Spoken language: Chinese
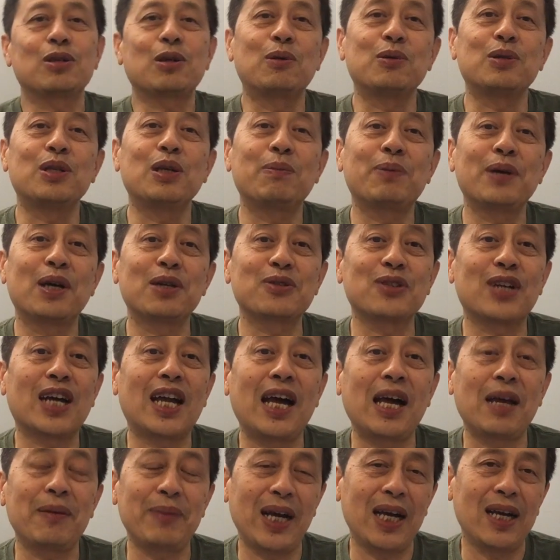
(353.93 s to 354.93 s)
统一标准
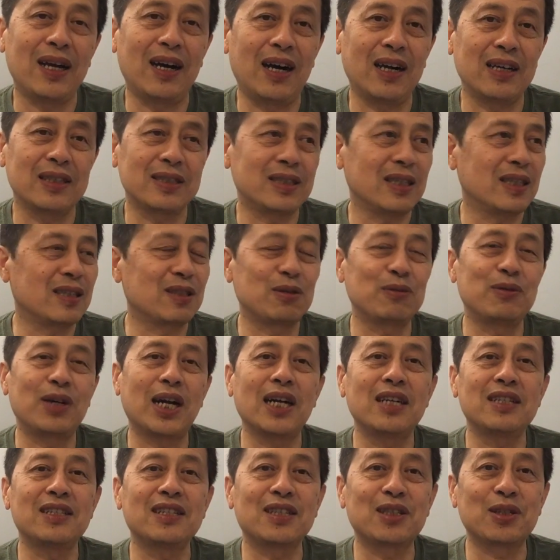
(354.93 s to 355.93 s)
来呗啊，这种
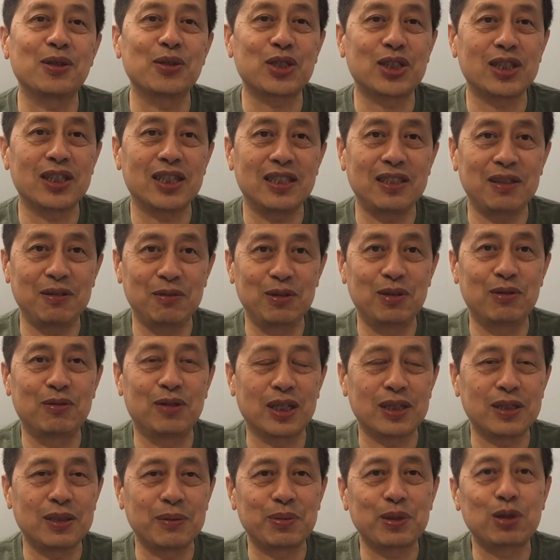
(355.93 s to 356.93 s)
玩意你都是你问
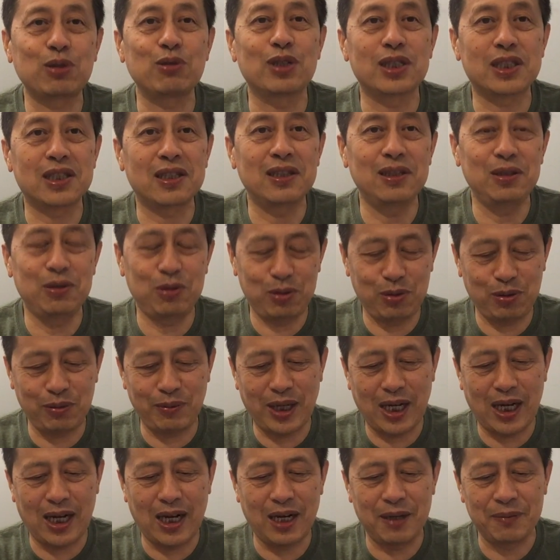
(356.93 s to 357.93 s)
我，这不多此一举
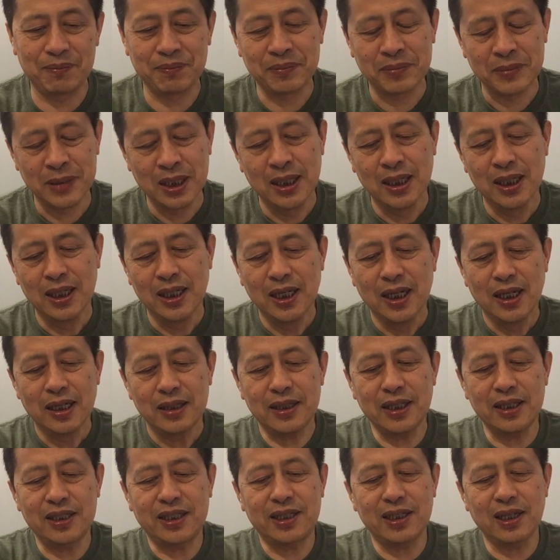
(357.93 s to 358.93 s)
嘛啊。
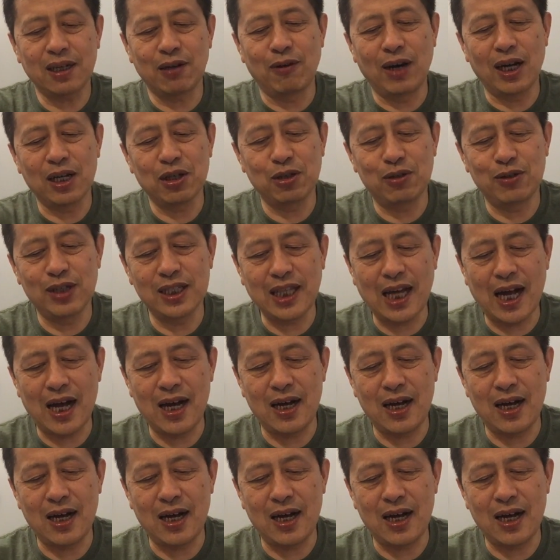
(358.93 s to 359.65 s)
第七个网友回答